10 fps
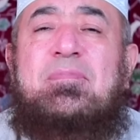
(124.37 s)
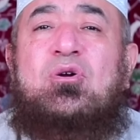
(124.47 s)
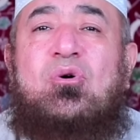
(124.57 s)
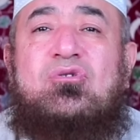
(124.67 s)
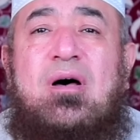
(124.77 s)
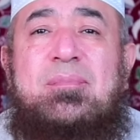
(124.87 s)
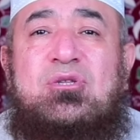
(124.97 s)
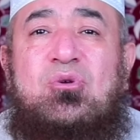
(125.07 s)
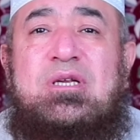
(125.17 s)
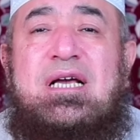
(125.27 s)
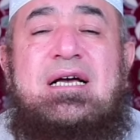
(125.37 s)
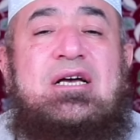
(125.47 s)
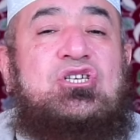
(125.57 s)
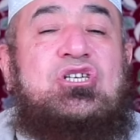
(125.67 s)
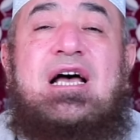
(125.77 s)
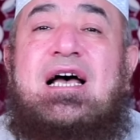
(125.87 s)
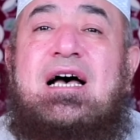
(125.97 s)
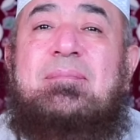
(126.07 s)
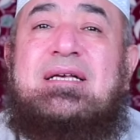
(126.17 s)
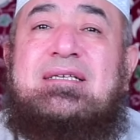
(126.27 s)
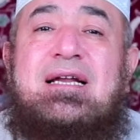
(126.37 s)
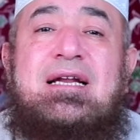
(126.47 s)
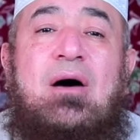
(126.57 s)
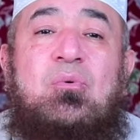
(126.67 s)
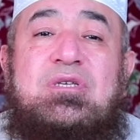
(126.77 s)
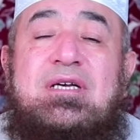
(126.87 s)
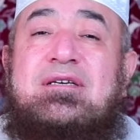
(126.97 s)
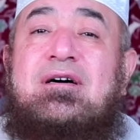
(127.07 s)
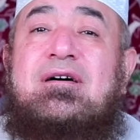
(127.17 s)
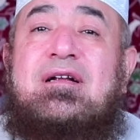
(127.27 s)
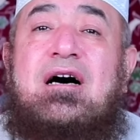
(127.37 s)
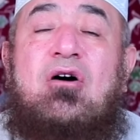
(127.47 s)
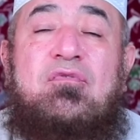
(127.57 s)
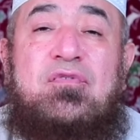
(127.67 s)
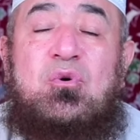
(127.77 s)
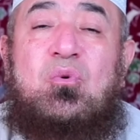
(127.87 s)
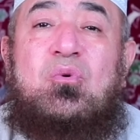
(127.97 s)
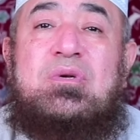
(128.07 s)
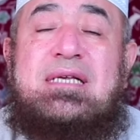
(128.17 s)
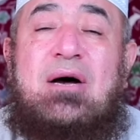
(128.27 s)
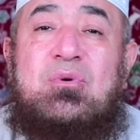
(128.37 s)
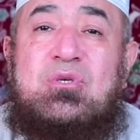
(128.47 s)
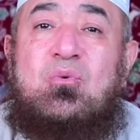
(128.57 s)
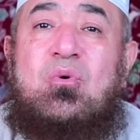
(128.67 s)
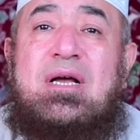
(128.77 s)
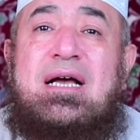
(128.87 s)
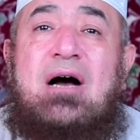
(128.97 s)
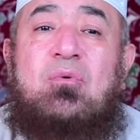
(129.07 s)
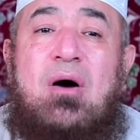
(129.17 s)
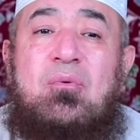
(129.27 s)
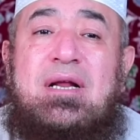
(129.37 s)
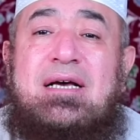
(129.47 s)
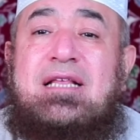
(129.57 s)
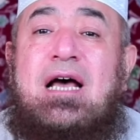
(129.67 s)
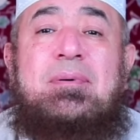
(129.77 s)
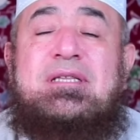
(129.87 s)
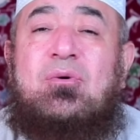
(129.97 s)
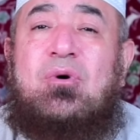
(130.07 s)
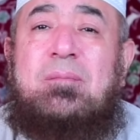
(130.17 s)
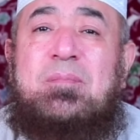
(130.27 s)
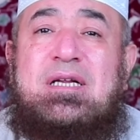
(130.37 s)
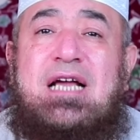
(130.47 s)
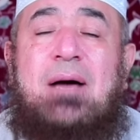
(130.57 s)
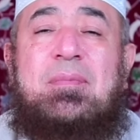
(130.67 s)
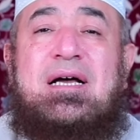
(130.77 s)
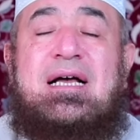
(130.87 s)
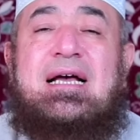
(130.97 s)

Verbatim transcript: من حطام الدنيا شقة مثلا أو سيارة أو فلوس أو زوجة أو أولاد أبدا ورب الكعبة